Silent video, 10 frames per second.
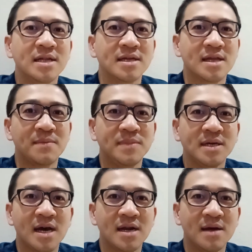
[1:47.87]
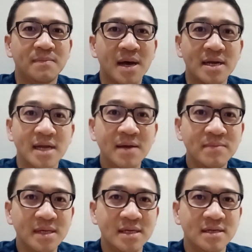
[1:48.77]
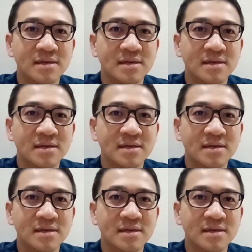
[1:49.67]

tetapi karena pandemi